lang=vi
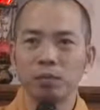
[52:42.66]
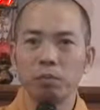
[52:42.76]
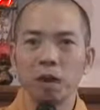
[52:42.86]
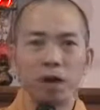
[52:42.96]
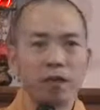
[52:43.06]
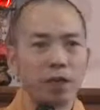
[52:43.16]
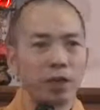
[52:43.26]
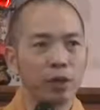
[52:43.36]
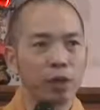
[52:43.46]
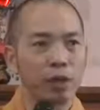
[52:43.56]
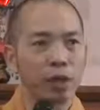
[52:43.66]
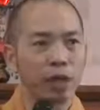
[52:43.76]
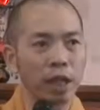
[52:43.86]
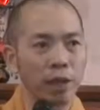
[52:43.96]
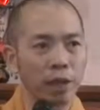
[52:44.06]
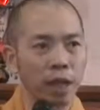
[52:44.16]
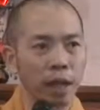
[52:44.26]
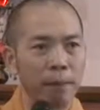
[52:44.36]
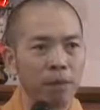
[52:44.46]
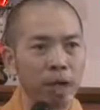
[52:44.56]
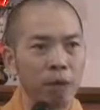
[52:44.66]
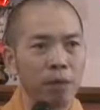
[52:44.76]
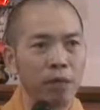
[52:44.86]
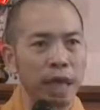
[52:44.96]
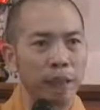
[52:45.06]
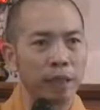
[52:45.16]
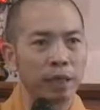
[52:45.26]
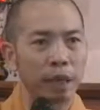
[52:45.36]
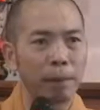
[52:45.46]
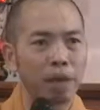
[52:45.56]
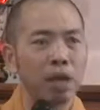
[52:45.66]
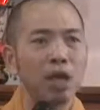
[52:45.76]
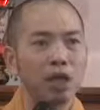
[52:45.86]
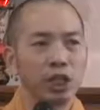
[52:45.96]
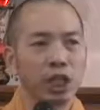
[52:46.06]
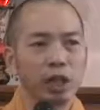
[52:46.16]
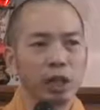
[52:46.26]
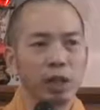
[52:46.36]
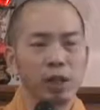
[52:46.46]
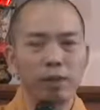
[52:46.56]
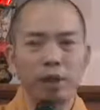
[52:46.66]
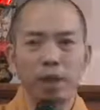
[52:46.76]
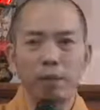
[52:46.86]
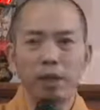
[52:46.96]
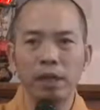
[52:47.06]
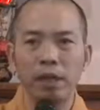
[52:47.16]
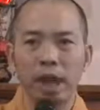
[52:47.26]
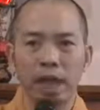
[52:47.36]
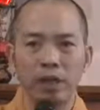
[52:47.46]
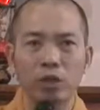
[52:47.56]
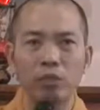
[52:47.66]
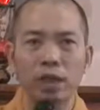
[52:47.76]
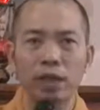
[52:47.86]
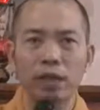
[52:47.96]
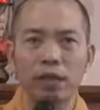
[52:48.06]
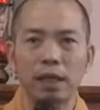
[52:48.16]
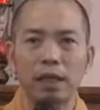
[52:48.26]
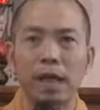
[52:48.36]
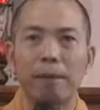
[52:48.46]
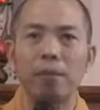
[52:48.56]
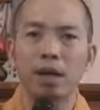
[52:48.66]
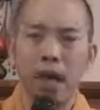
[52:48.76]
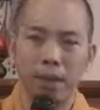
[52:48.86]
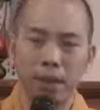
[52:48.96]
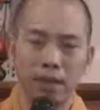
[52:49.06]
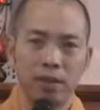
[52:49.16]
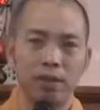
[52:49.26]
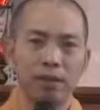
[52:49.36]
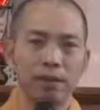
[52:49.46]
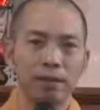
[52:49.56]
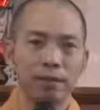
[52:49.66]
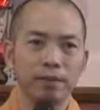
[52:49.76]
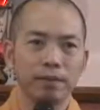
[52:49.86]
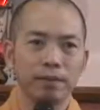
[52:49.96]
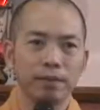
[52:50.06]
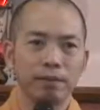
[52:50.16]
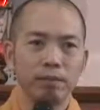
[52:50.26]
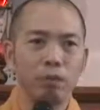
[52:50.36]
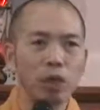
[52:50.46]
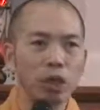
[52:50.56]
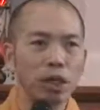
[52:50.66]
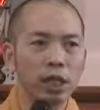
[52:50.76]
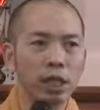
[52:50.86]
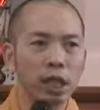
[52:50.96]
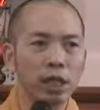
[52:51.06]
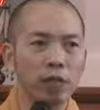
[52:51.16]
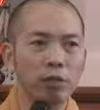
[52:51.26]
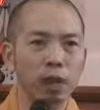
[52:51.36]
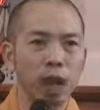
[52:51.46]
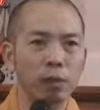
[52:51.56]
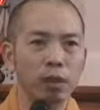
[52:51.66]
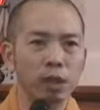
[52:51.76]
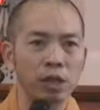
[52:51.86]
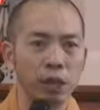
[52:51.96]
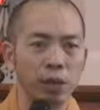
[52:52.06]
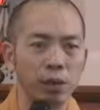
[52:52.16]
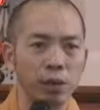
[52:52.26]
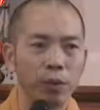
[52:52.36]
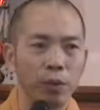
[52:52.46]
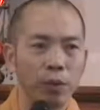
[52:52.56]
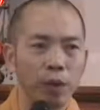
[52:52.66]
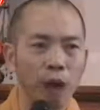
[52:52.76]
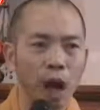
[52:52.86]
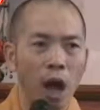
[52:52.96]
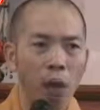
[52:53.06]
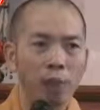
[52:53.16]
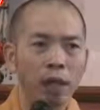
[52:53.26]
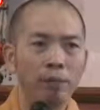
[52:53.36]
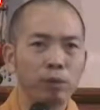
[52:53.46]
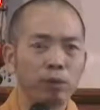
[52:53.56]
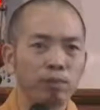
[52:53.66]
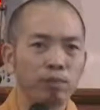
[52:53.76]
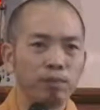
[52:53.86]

Bởi vì chúng ta phải tìm làm sao giảm được áp lực. Chỉ có giáo lý Phật mới dạy cho chúng ta cái cách để giảm bớt áp lực thôi. Muốn có được như thế thì chúng ta học thật nhiều, học nghiêm túc,